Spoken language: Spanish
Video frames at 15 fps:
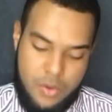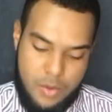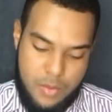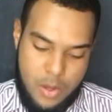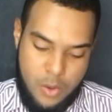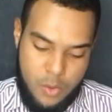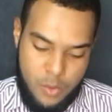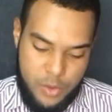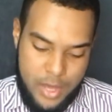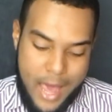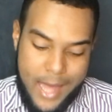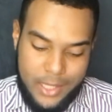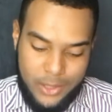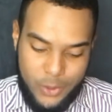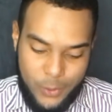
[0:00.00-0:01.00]
como
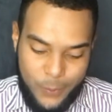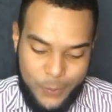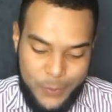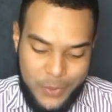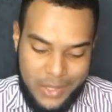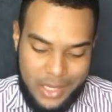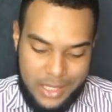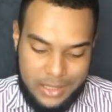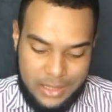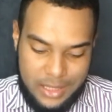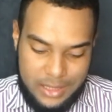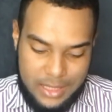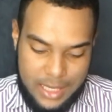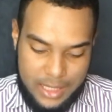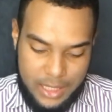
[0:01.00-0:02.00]
aullando, es de
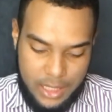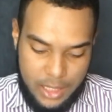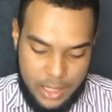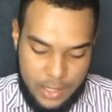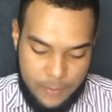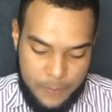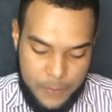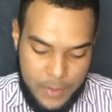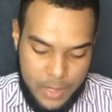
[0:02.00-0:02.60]
Shakira.